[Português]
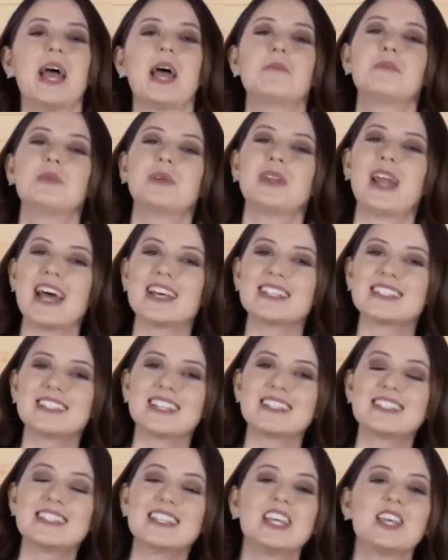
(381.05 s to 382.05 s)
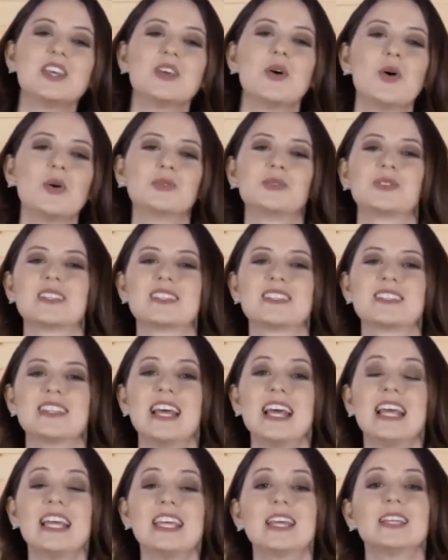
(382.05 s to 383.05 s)
É por estas e outras
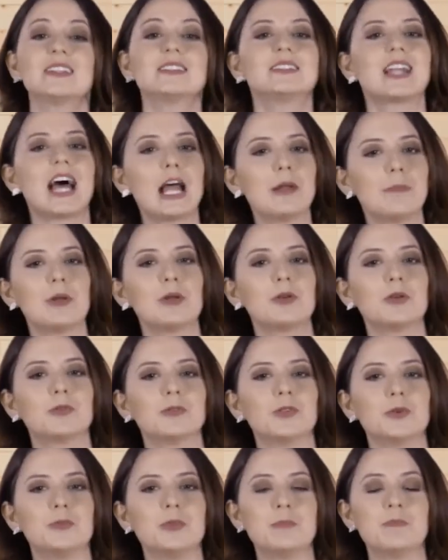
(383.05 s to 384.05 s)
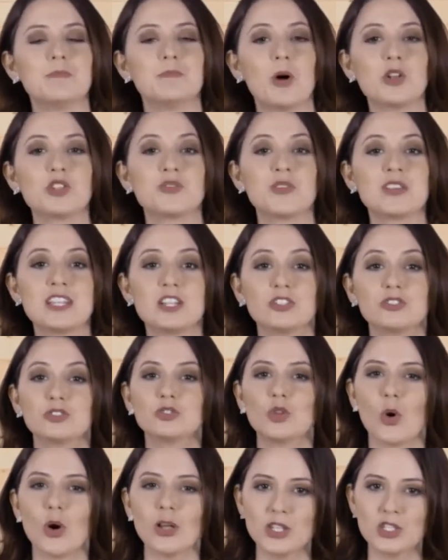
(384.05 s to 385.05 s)
que entrar para o clube pode fazer
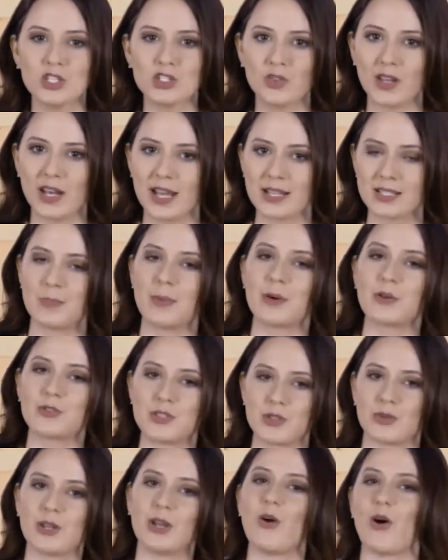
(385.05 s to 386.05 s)
toda a diferença para o seu